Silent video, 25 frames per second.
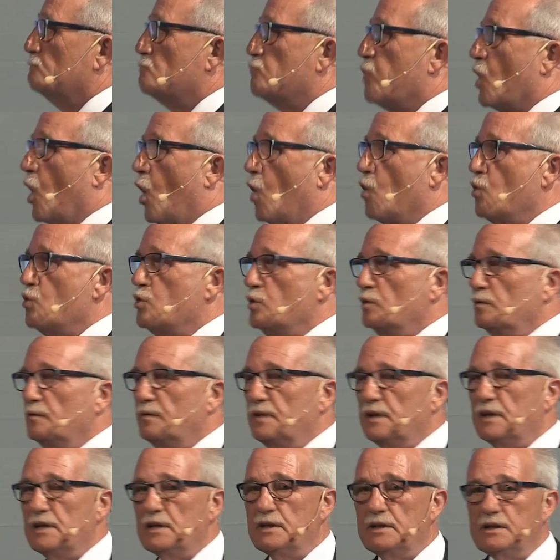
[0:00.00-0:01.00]
brauchen
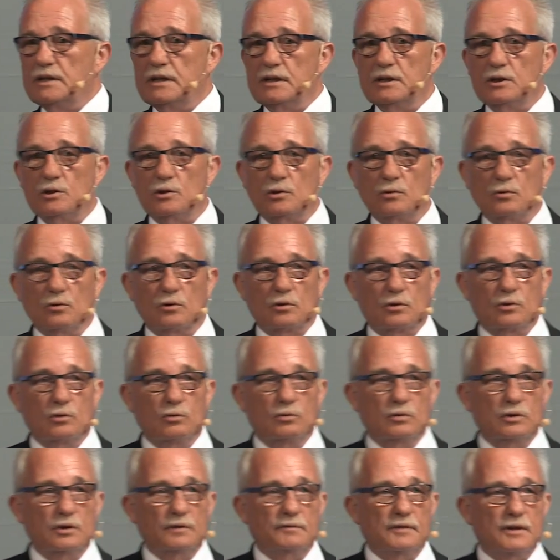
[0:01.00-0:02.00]
wir die
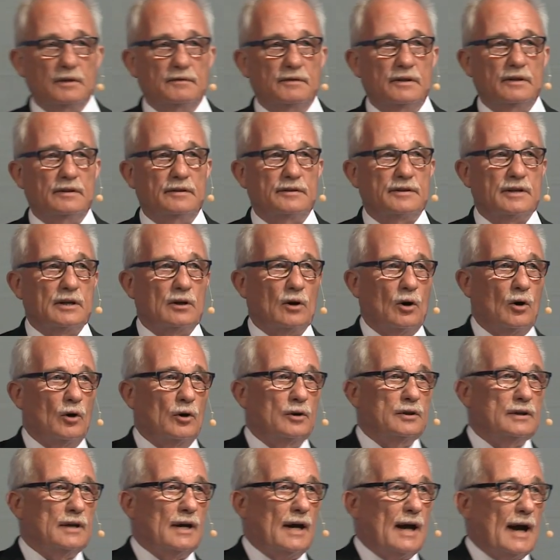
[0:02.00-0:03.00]
Struktur, wie wir sie
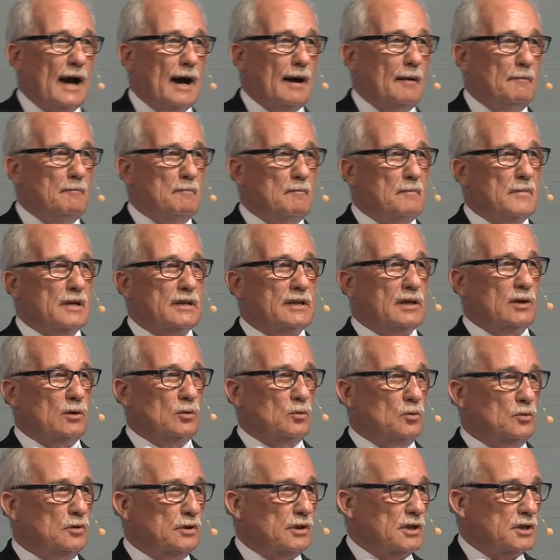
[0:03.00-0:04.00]
heute haben, mit den
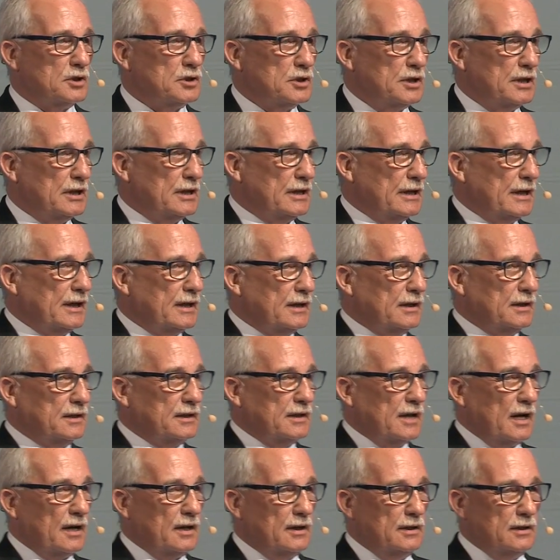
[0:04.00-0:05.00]

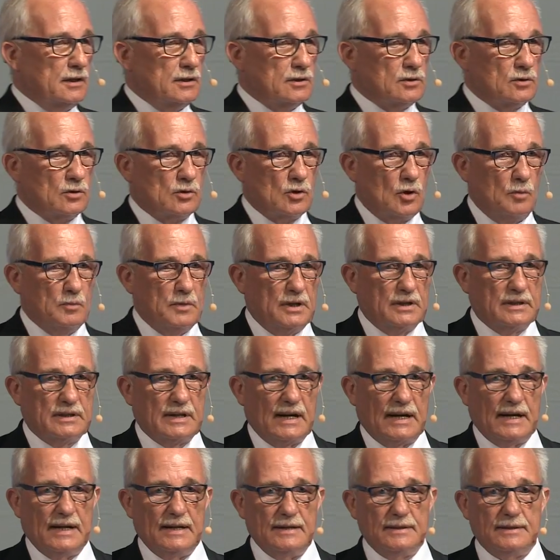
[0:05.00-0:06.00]
unterschiedlichen technischen
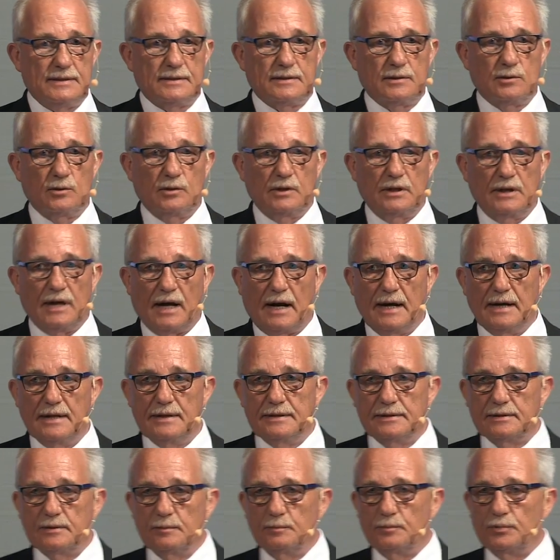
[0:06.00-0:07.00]
Komitees zu den
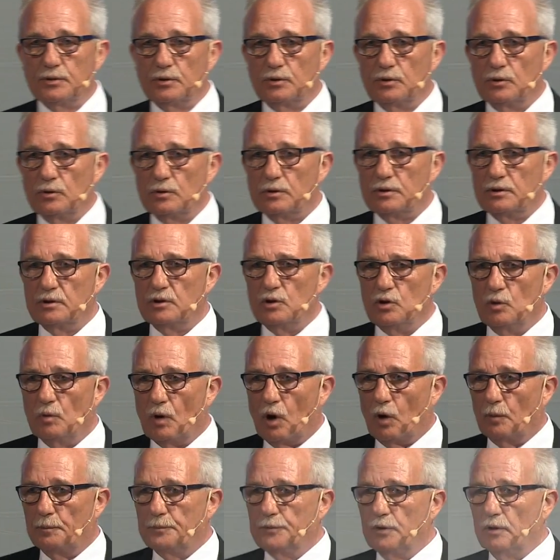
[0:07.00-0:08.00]
einzelnen Produkten
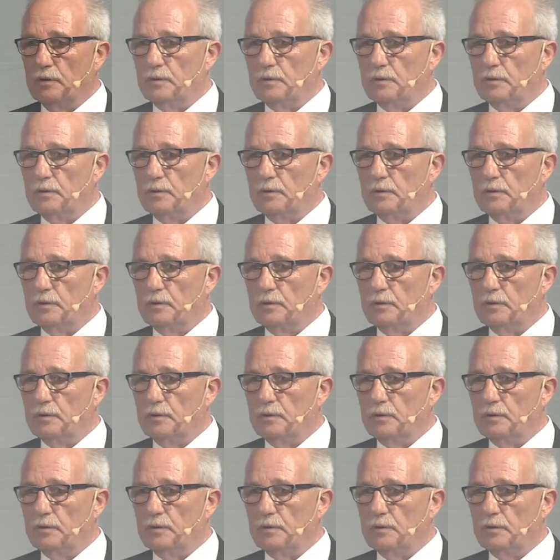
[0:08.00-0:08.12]
überhaupt